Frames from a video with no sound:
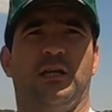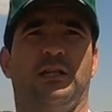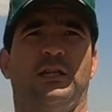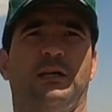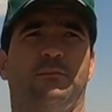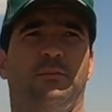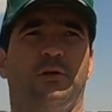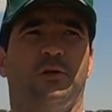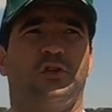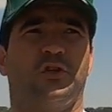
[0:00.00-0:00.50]

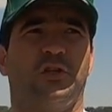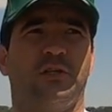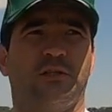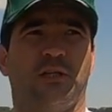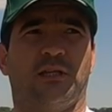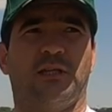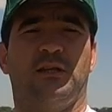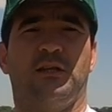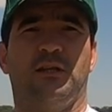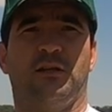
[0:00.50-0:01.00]
Это был
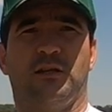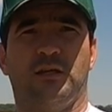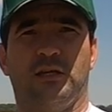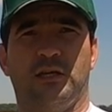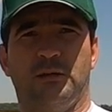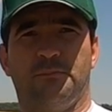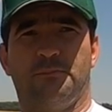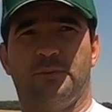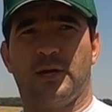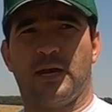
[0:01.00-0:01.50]

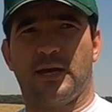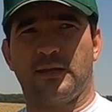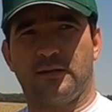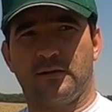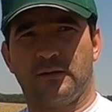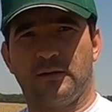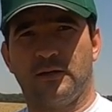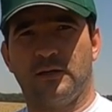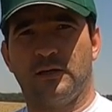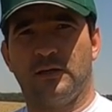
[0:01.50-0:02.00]
61,5
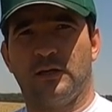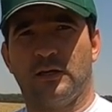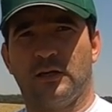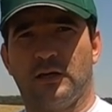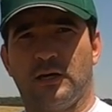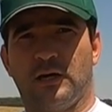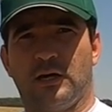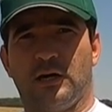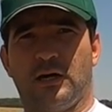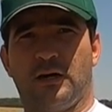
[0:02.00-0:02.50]

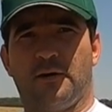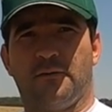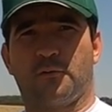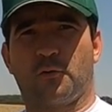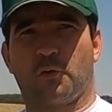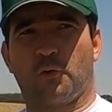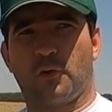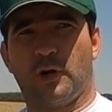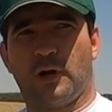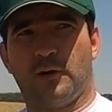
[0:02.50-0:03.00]
э, в
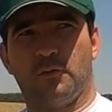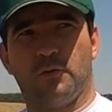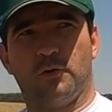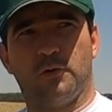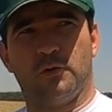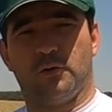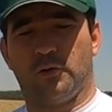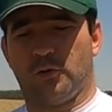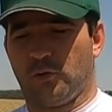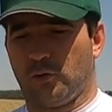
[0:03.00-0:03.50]

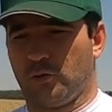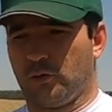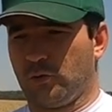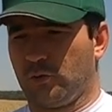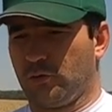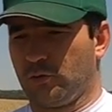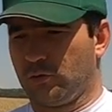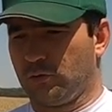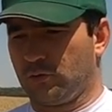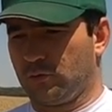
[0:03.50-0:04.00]

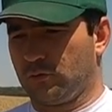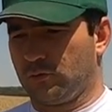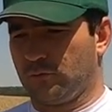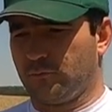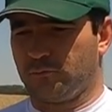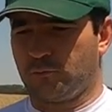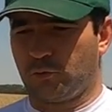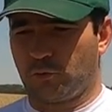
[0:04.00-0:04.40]
круговую.